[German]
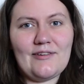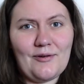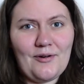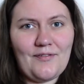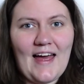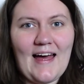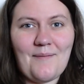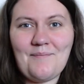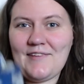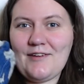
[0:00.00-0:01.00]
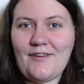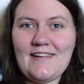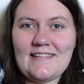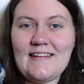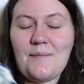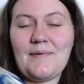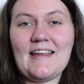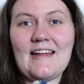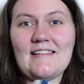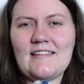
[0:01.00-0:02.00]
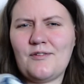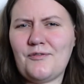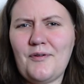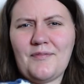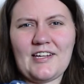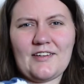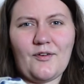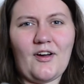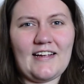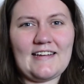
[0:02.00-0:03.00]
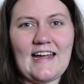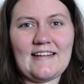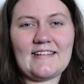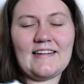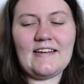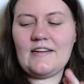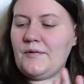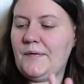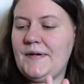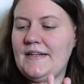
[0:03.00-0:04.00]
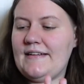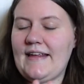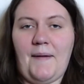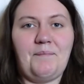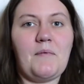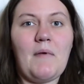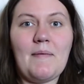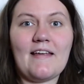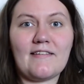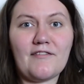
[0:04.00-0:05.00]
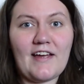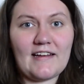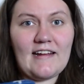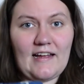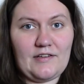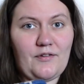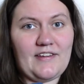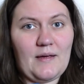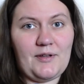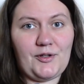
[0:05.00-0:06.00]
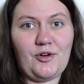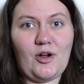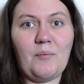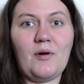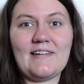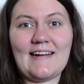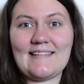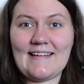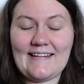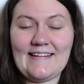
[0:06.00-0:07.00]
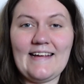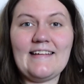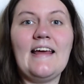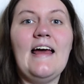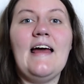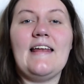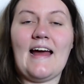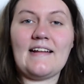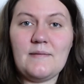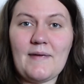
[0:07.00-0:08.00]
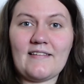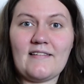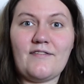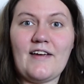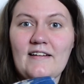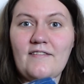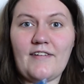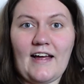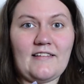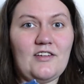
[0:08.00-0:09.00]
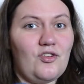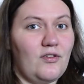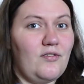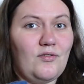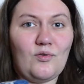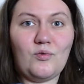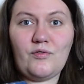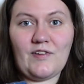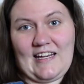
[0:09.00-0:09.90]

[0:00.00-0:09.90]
So, wir haben die VoiceNap jetzt so 5, 6 Wochen getestet und ja, beim ersten Fetten hatte ich euch ja mitgenommen und tatsächlich, nach dem ersten Fetten war sie schon so gut wie